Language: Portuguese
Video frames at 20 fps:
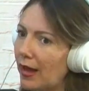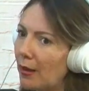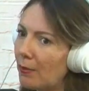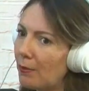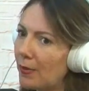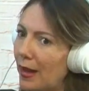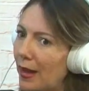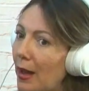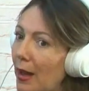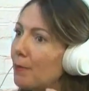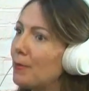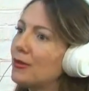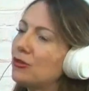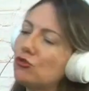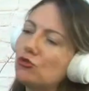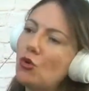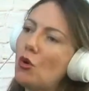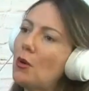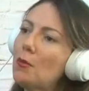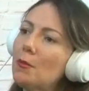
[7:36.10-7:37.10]
é a
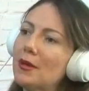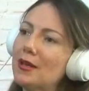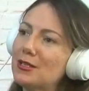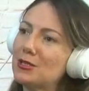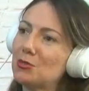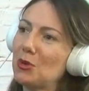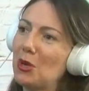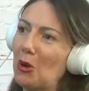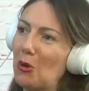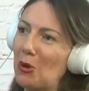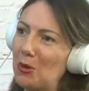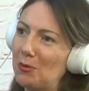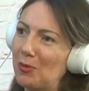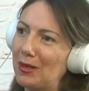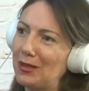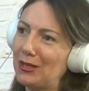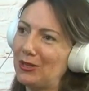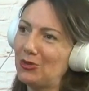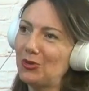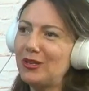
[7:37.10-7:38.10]
pessoa mesmo que é o
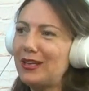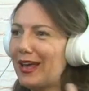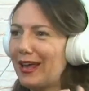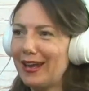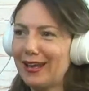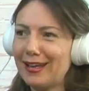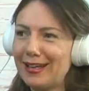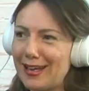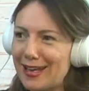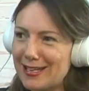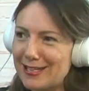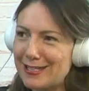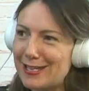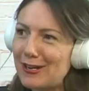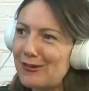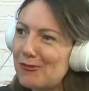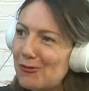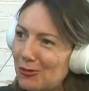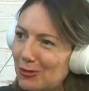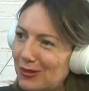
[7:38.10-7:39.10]
empreendedor e ela que
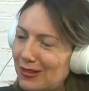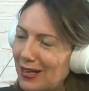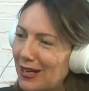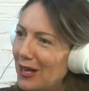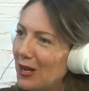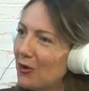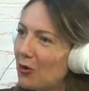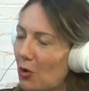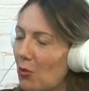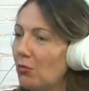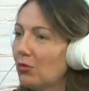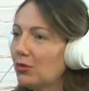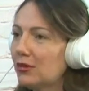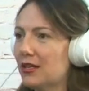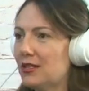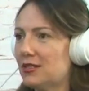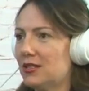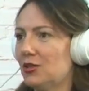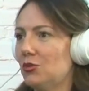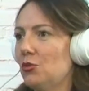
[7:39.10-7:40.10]
executa. Isso. Como
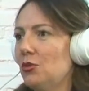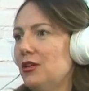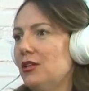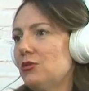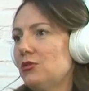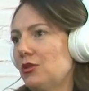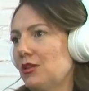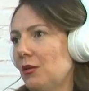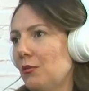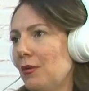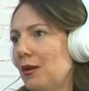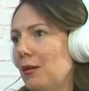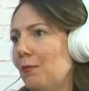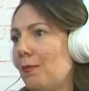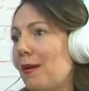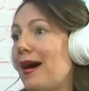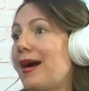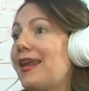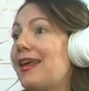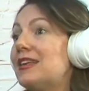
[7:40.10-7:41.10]
tem sido isso também
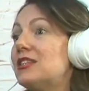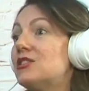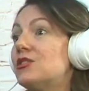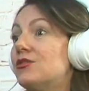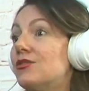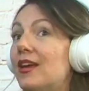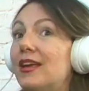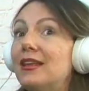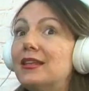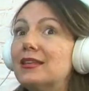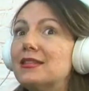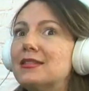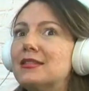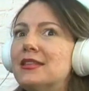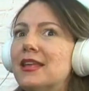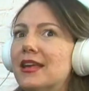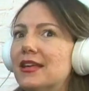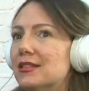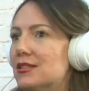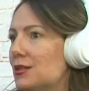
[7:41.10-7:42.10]
para as vendas
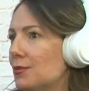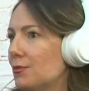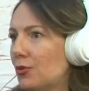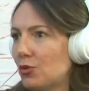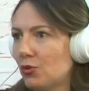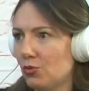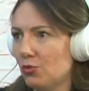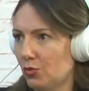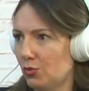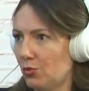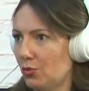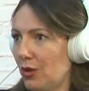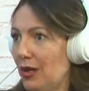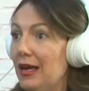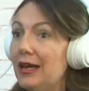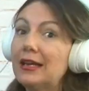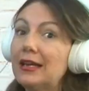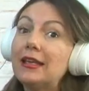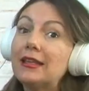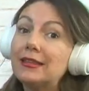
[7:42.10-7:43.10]
desse produto
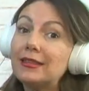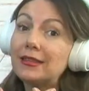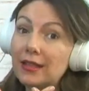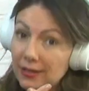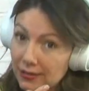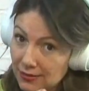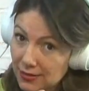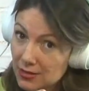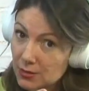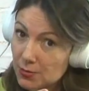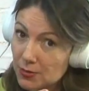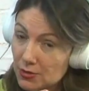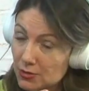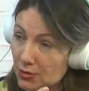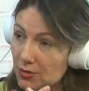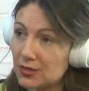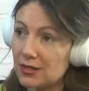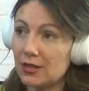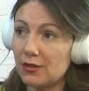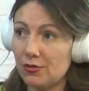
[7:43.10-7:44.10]
que tantas
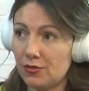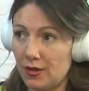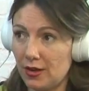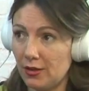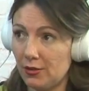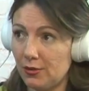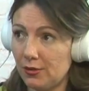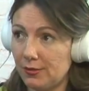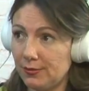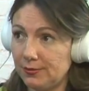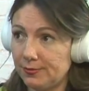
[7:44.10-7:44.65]
pessoas têm feito?